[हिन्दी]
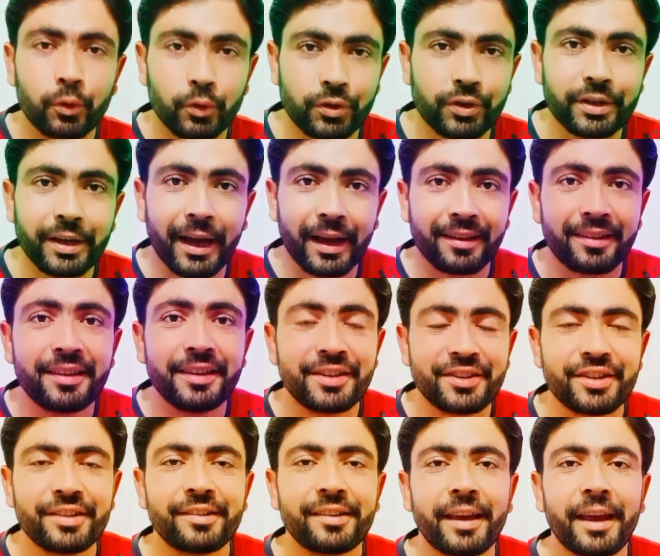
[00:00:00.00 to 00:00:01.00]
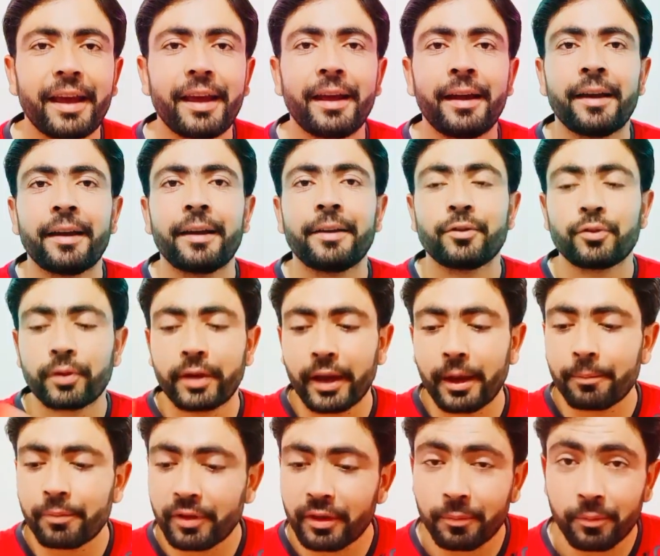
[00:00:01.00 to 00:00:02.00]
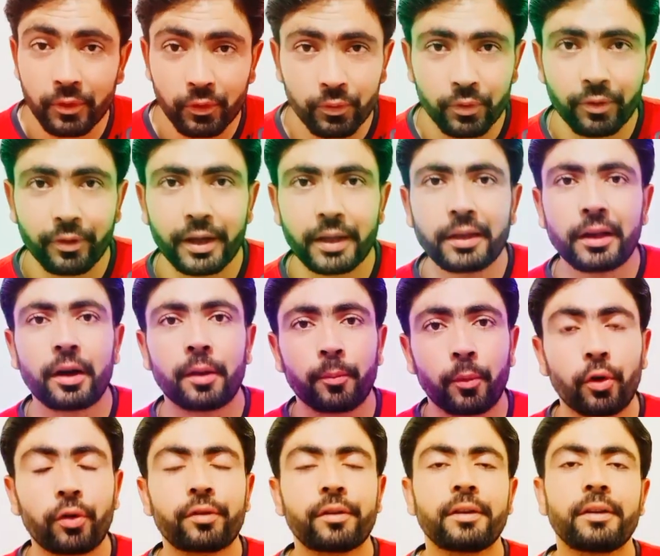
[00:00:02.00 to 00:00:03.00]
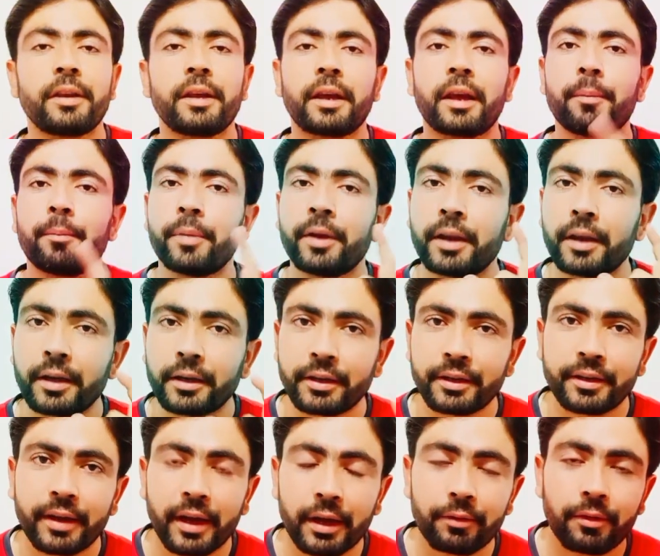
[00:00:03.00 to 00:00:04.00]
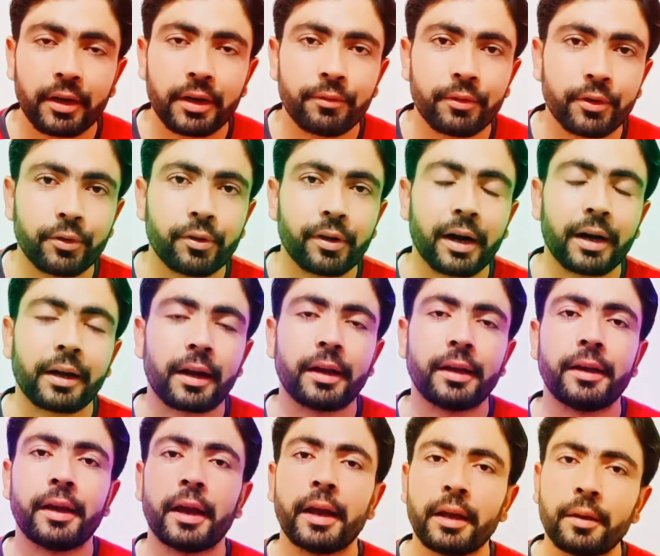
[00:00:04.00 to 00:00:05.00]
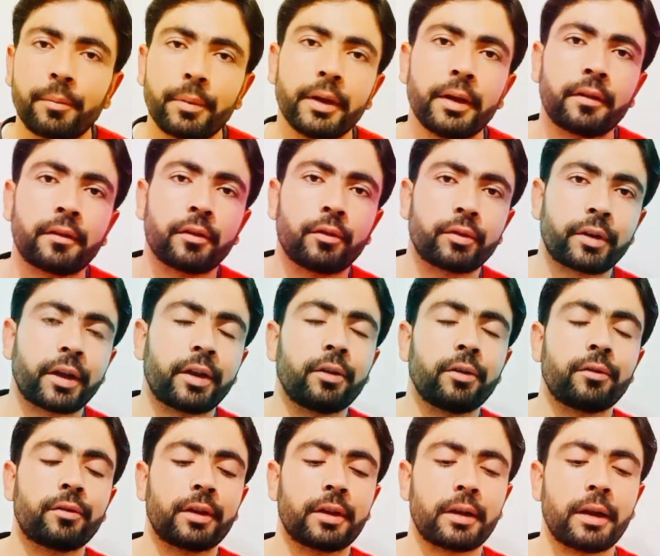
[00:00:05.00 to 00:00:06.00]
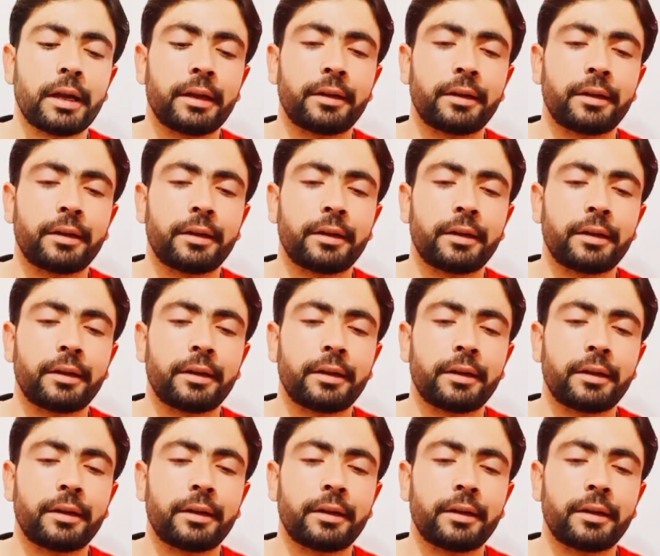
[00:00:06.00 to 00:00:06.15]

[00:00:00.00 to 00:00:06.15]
कुछ ऐसी चीज़ें हैं जो कि अब सिर्फ इस वीडियो के अंदर अनबॉक्सिंग देखिए मेरी एक डिटेल वाली वीडियो आ रही है इनफिनिक्स और टेक्नो से